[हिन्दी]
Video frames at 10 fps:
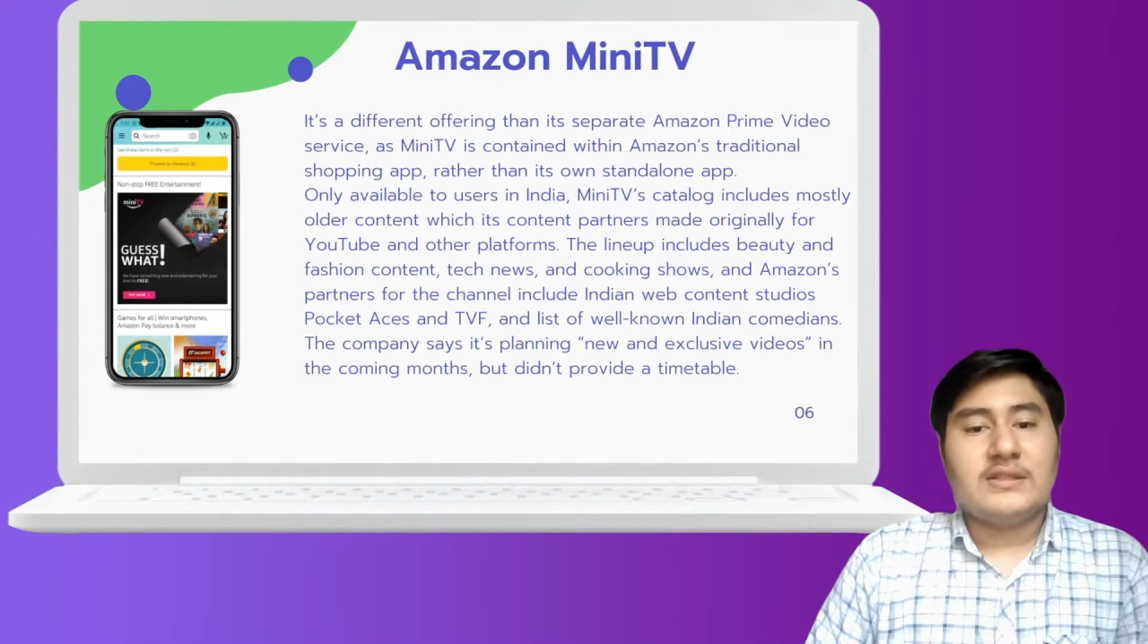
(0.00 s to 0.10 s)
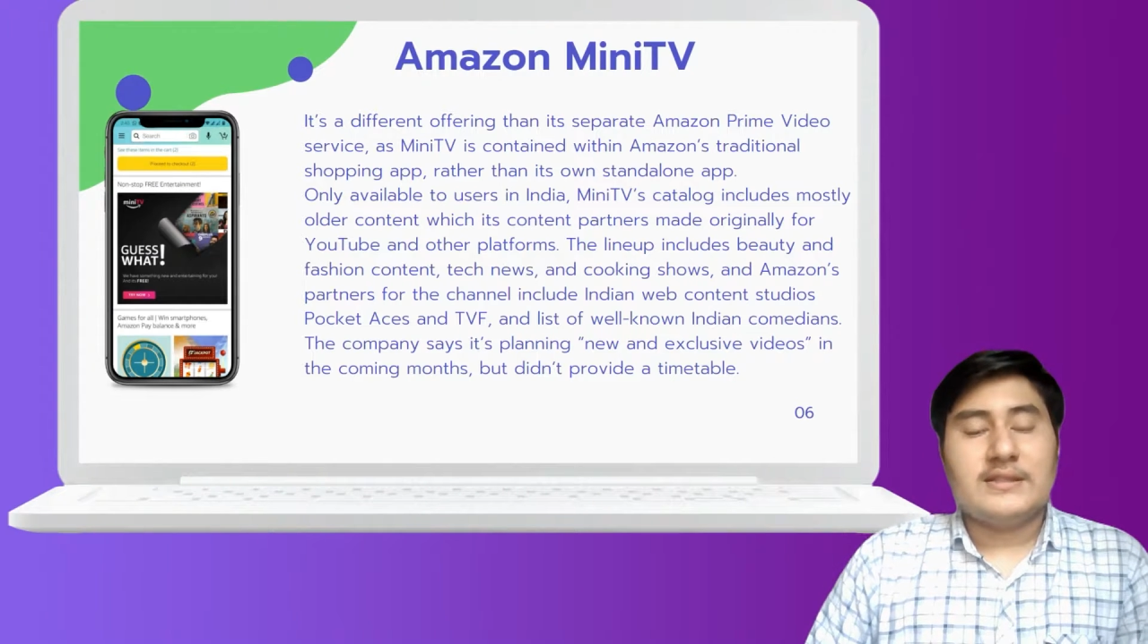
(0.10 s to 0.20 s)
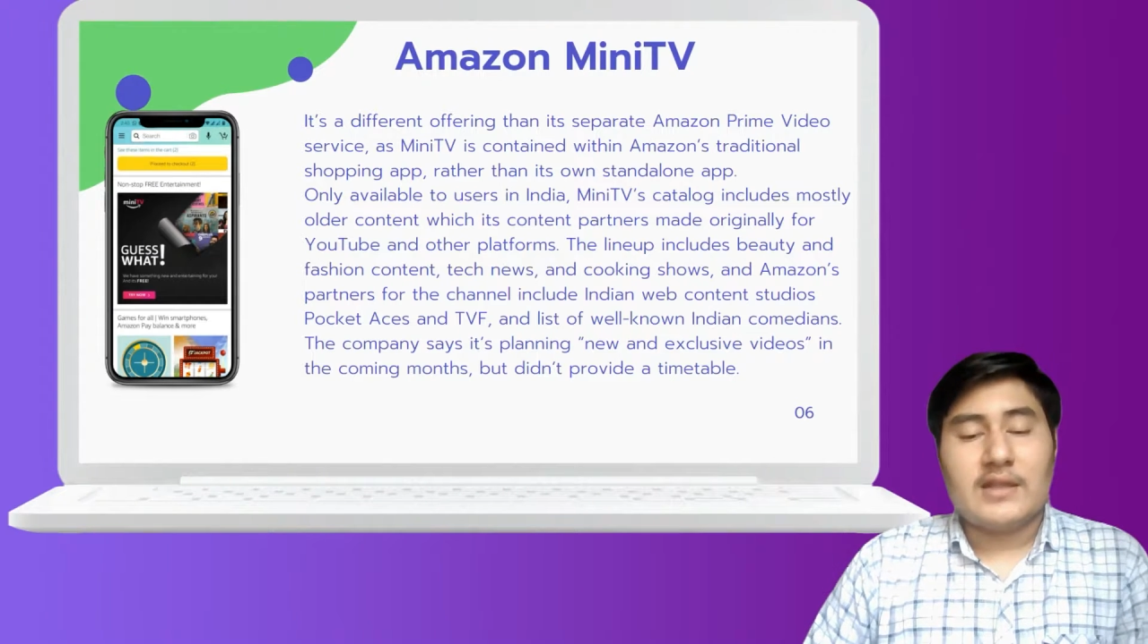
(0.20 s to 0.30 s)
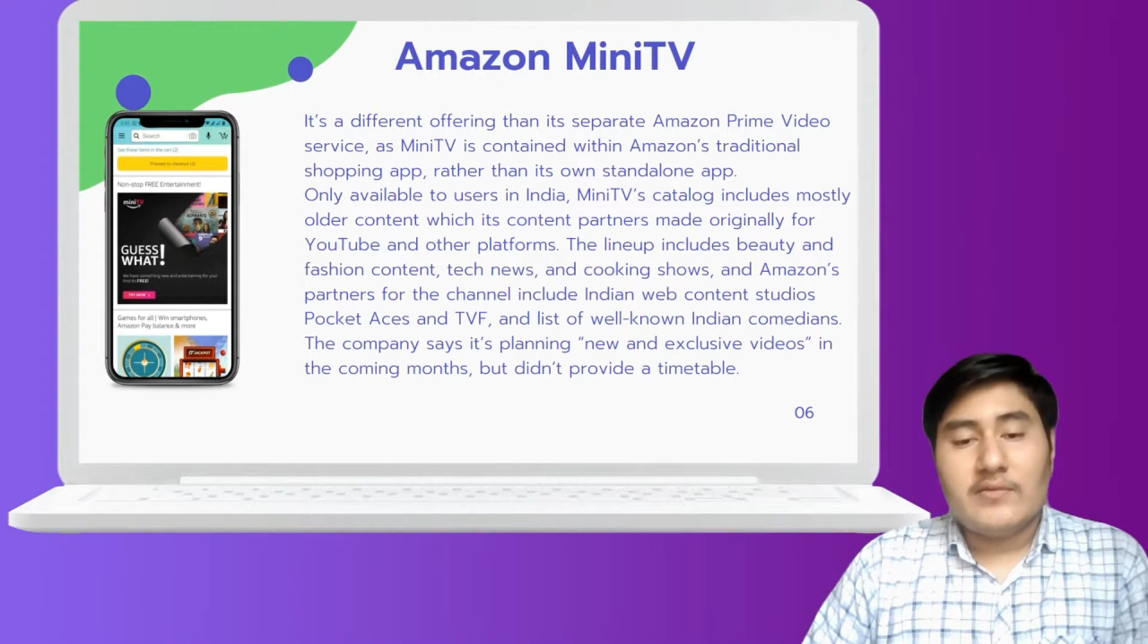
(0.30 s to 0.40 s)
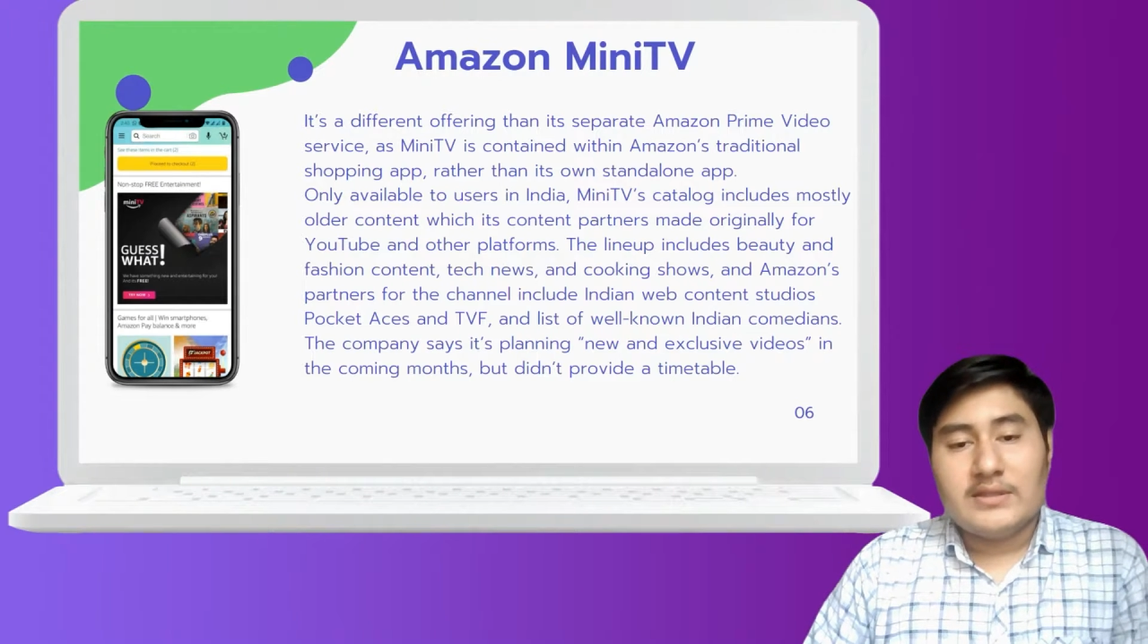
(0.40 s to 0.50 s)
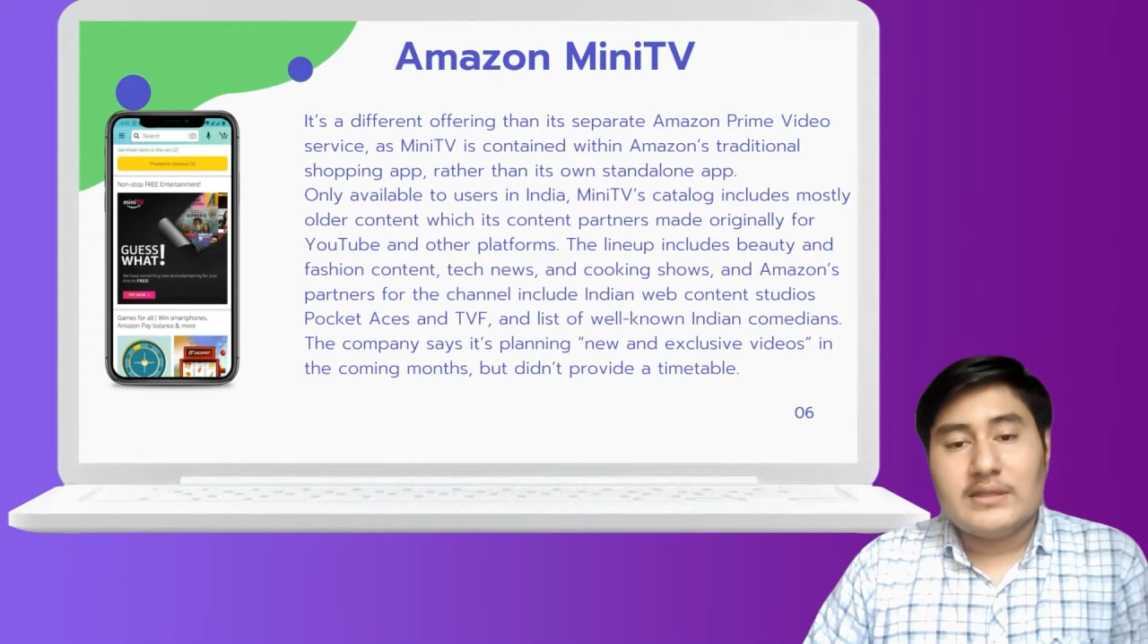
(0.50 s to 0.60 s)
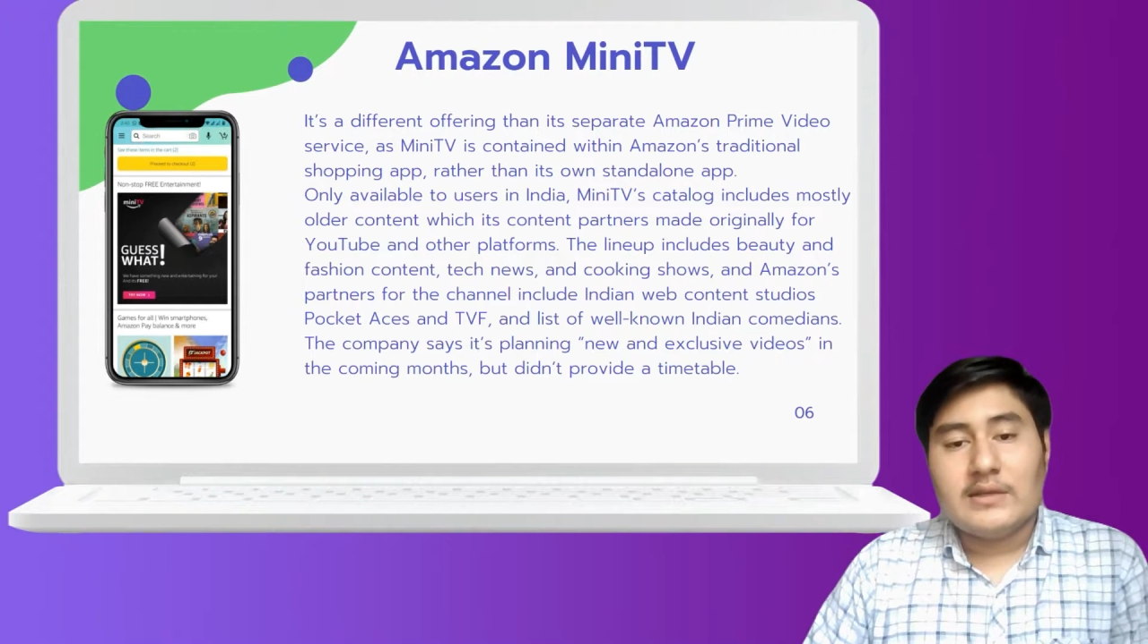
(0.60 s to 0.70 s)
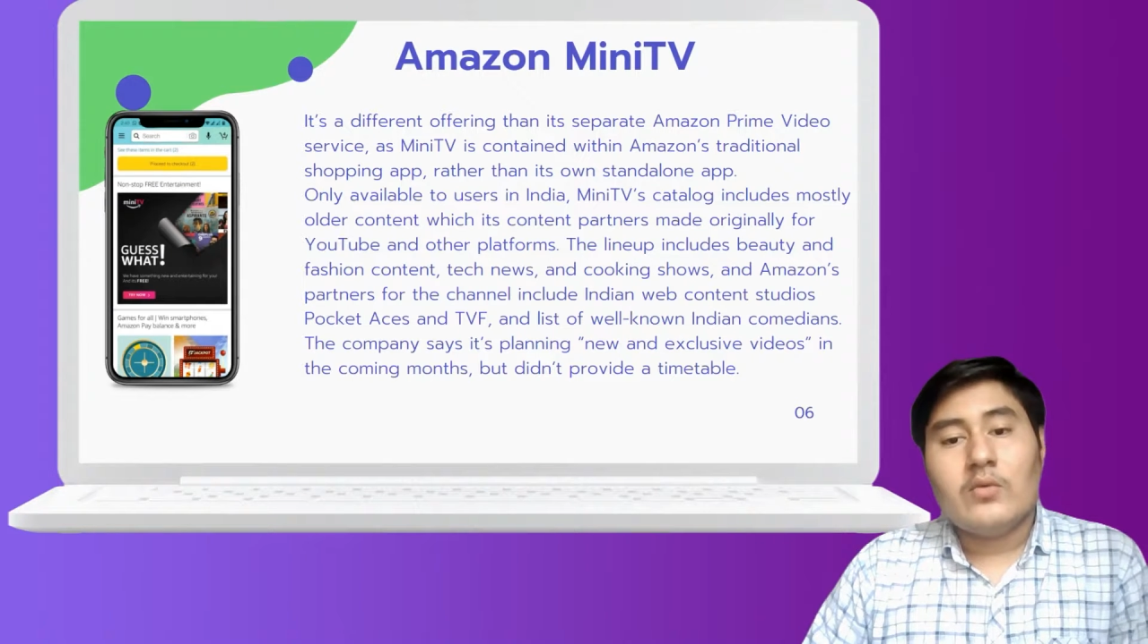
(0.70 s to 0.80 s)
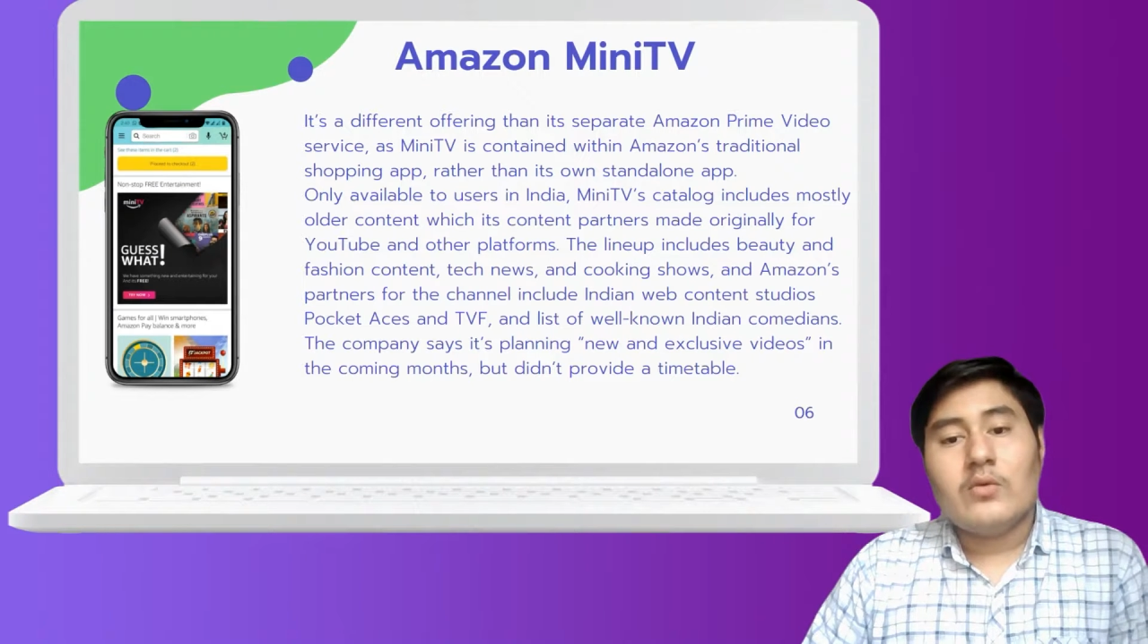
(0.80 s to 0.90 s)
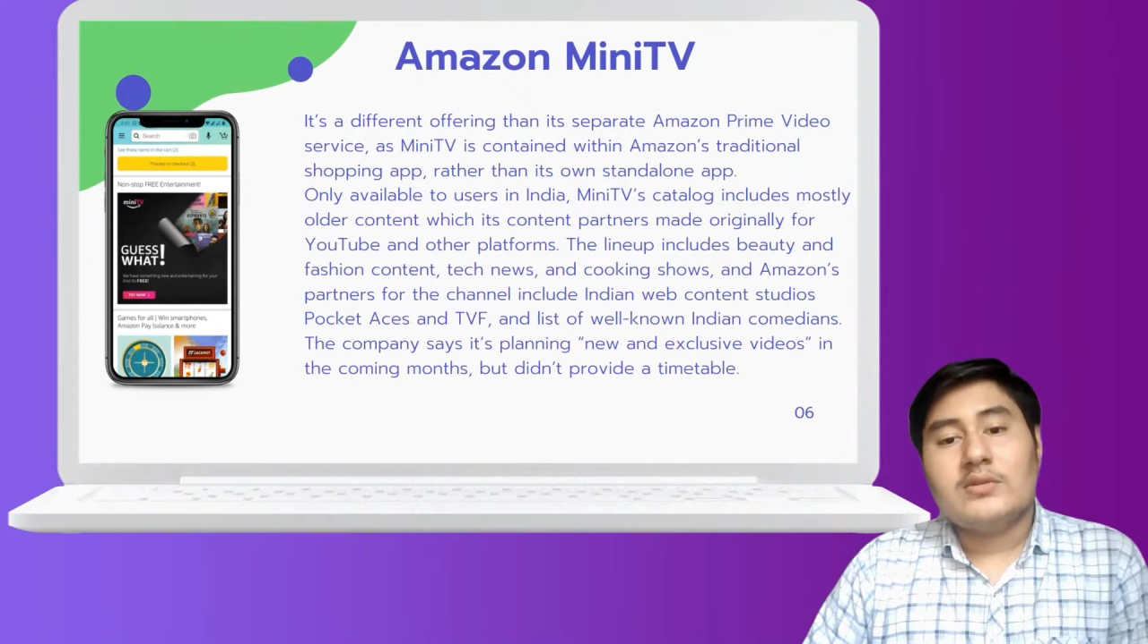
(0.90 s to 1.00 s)
की सर्विस है
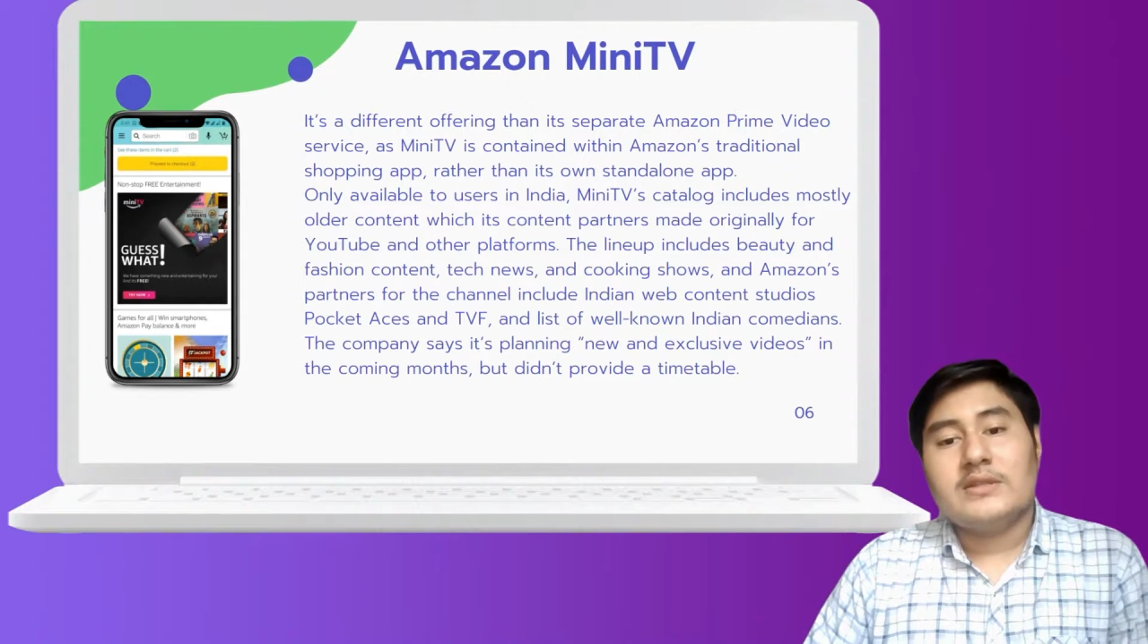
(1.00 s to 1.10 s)
वो